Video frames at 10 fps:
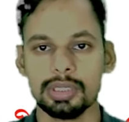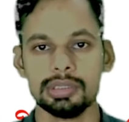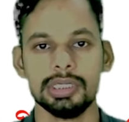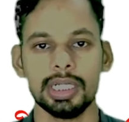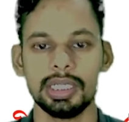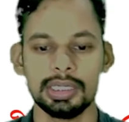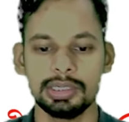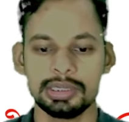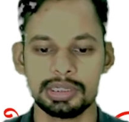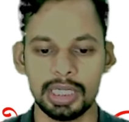जय
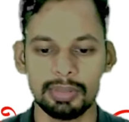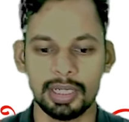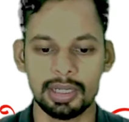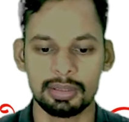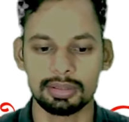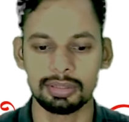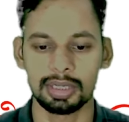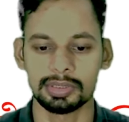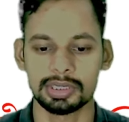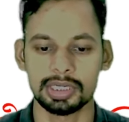हिंद जय भारत
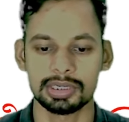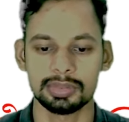नमस्कार सभी